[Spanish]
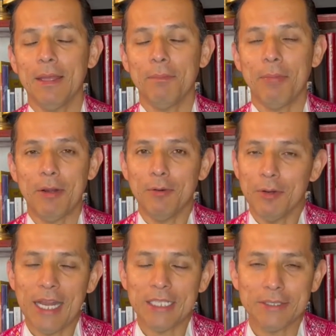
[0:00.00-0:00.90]
Eh, pero
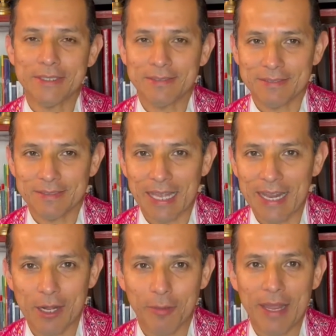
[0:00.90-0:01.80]
las
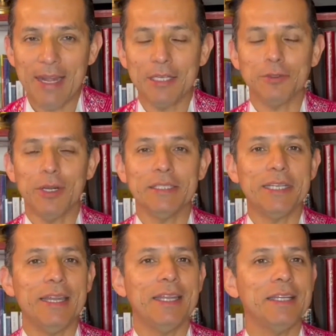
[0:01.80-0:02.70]
telenovelas o las
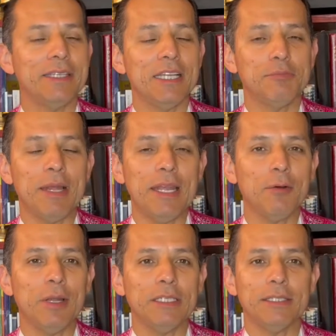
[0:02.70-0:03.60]
series y las
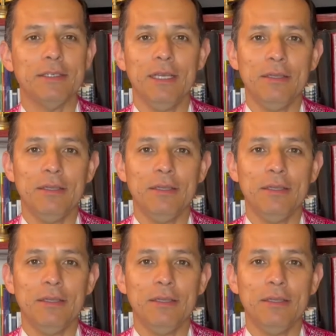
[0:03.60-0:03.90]
películas